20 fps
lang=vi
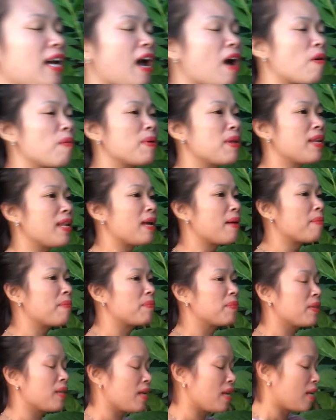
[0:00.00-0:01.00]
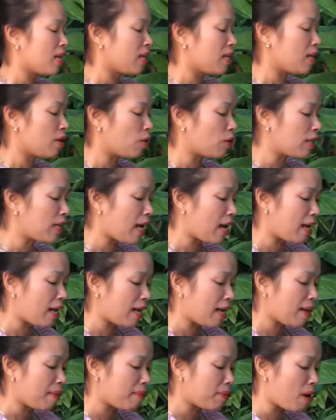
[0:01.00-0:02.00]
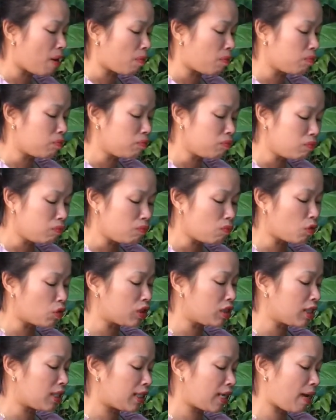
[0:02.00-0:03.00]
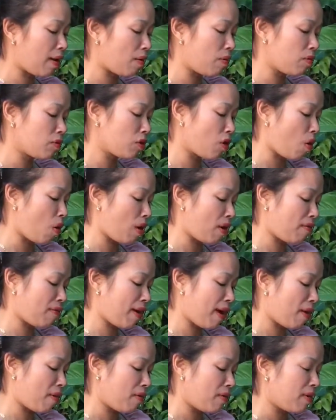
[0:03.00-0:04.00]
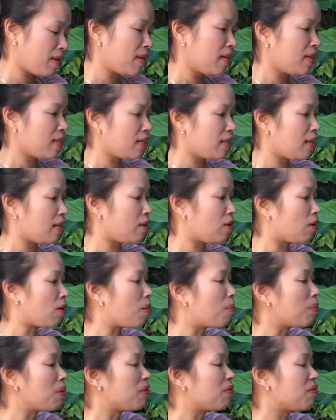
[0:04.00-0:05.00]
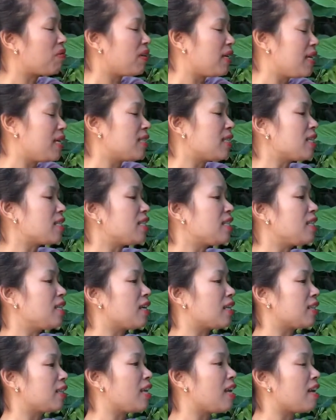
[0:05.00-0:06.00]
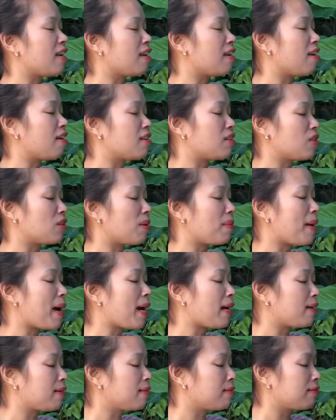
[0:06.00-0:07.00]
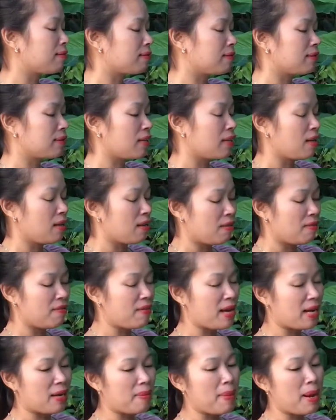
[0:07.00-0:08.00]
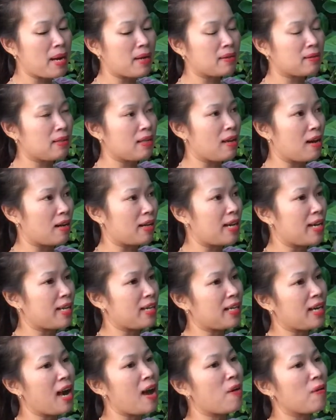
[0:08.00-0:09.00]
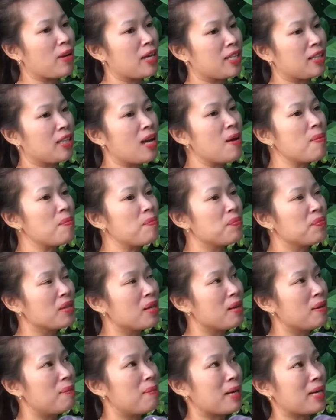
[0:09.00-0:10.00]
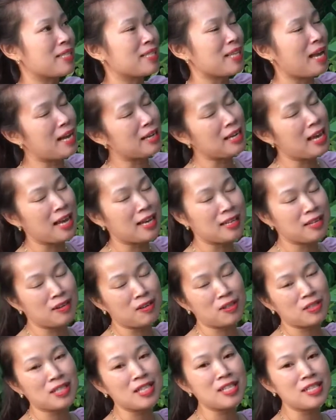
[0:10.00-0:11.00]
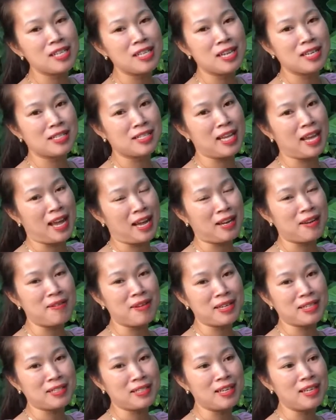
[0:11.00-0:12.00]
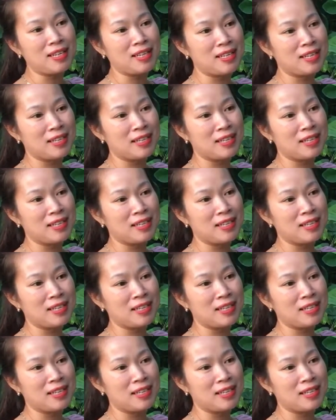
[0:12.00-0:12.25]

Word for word: cao bên em thì có thể là em đóng một chiếc kéo nhỏ này vào thì nó không mất phí rất chi là tiện lợi cho các bác về các bác tỉa cành cao cành thấp mà cái giá thành thì nó rất chi là rẻ các bác nhé